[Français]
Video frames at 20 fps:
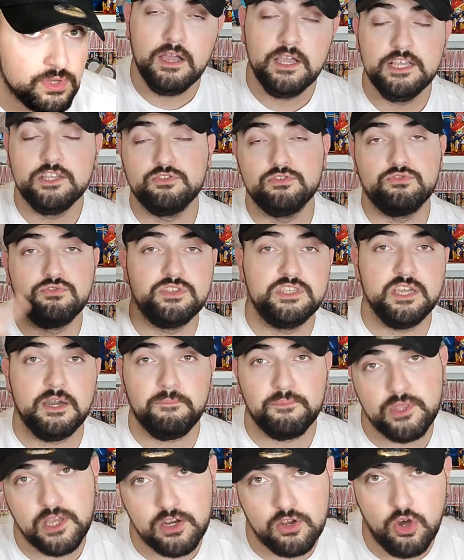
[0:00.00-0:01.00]
Ils ont dû se dire,
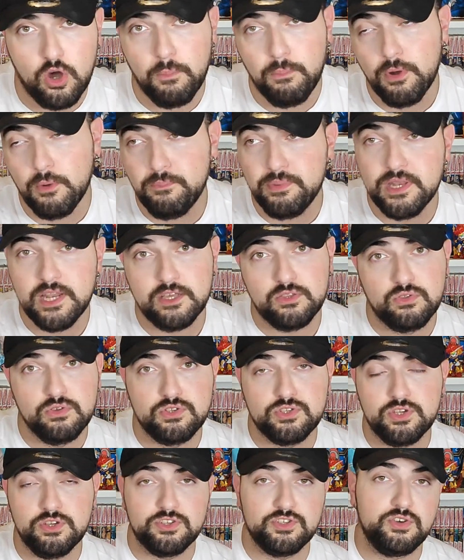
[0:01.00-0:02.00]
putain, le grand pop, il a
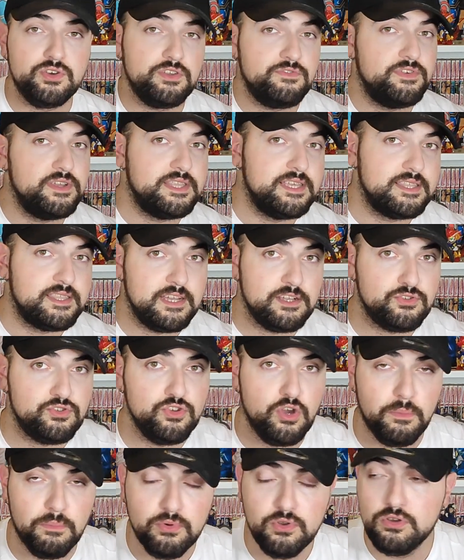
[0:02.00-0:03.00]
200 ans, il fait des
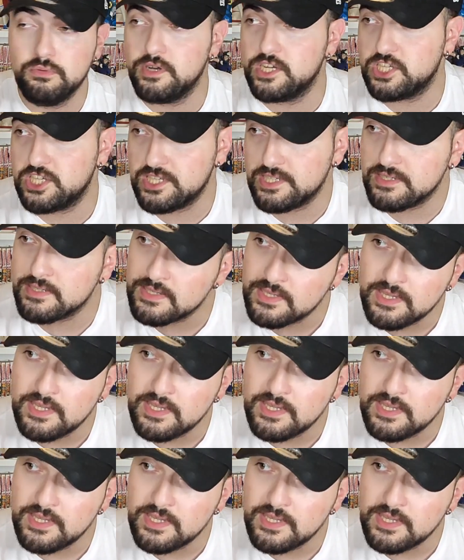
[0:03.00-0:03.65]
teintures bleues, machin.